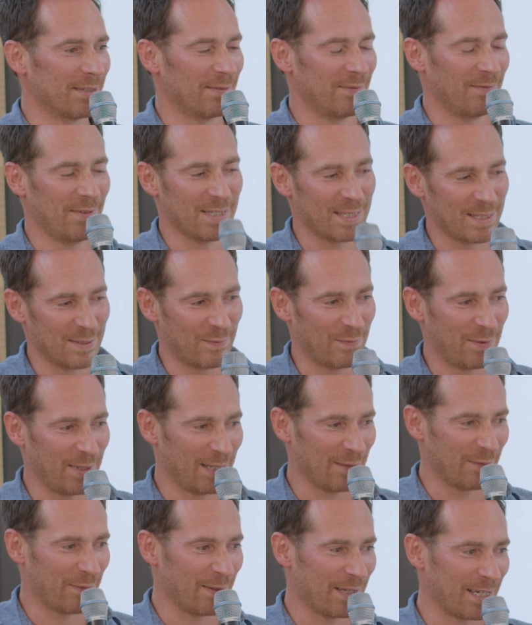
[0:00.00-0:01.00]
Wissen
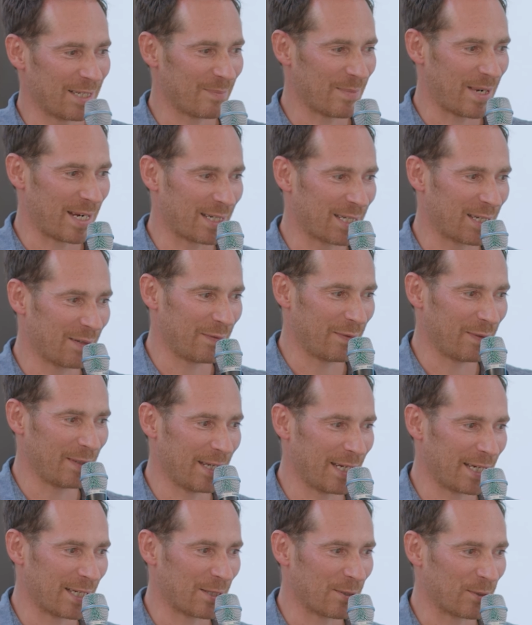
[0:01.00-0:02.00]
viele, vielleicht manche,
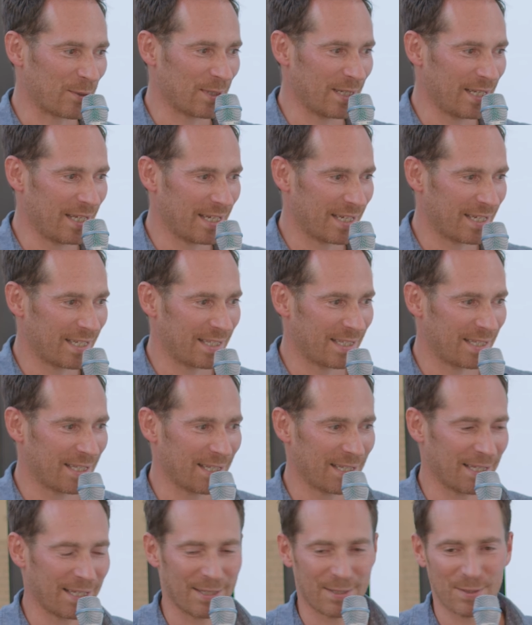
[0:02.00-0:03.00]
vielleicht auch nicht,
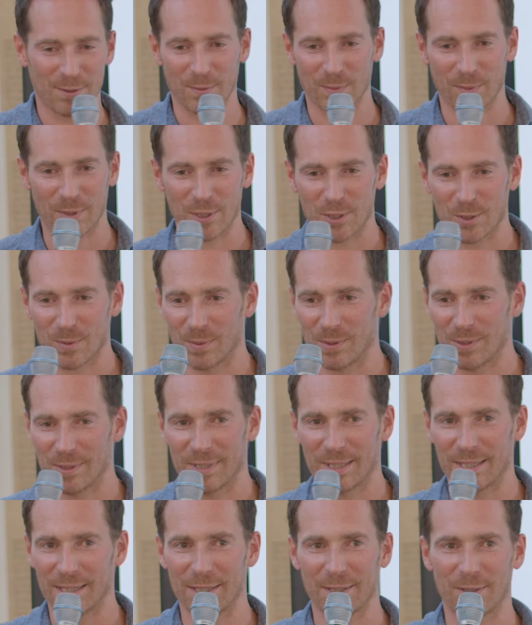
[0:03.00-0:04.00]
die zum Beispiel
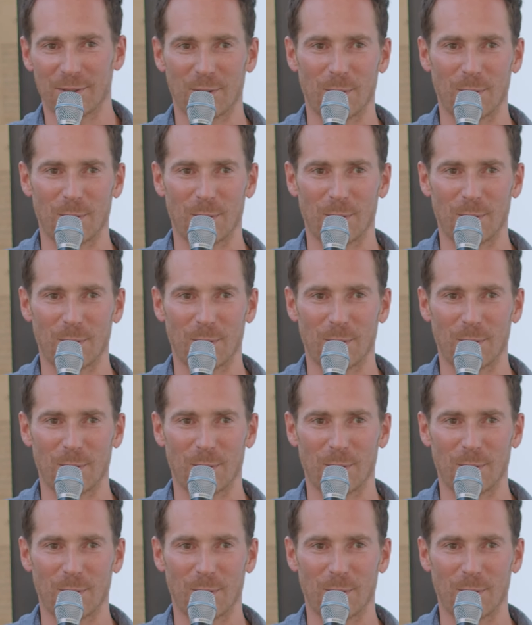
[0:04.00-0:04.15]
die